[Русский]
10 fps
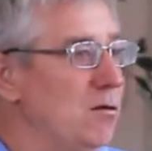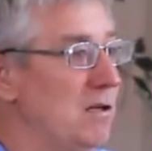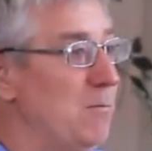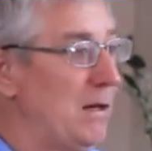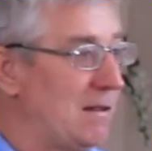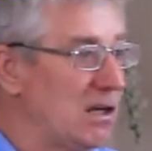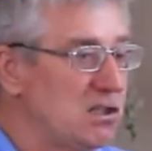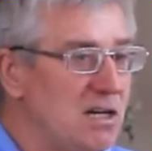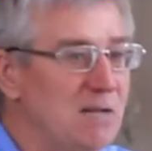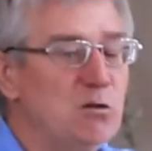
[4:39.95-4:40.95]
но они
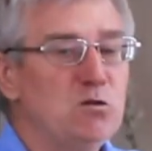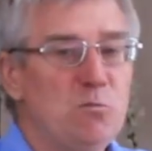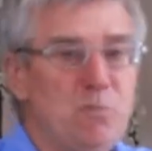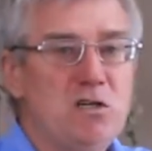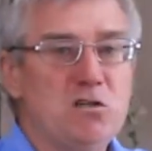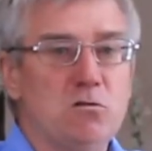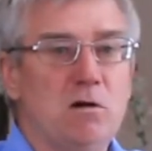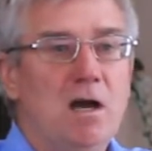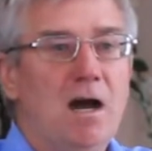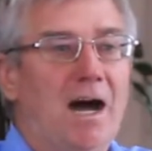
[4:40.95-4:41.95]
предложили ему эту пищу.